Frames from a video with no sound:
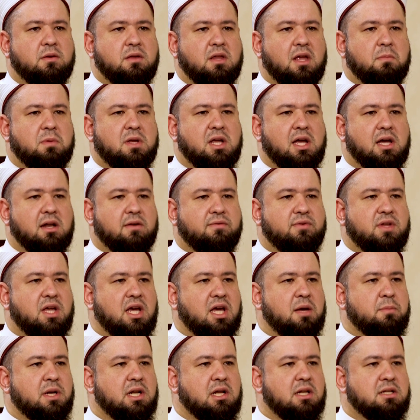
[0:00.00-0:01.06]
طب تعرف
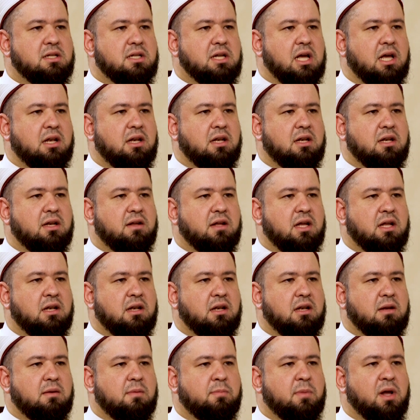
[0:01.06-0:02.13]
دائما
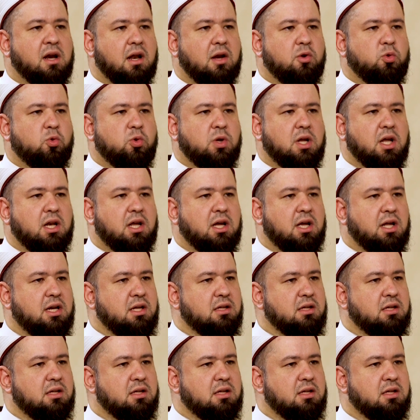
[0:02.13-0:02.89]
المرة الأولى لها